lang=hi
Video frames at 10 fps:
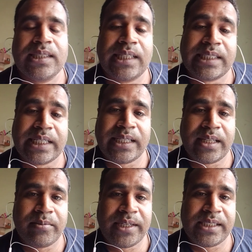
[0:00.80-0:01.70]
जैसा कि
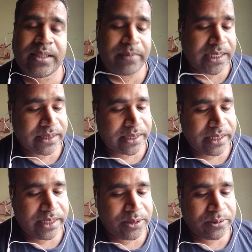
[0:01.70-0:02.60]
थंबनेल से पता चल
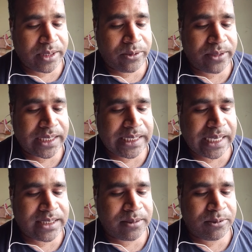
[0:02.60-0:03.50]
ही चुका होगा कि
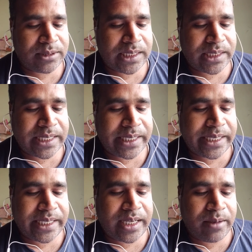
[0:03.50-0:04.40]
आज हम लोग चर्चा
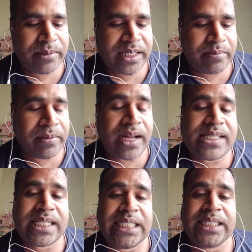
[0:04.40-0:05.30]
करेंगे अमृतपाल
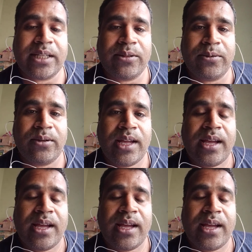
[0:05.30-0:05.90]
सिंह संधू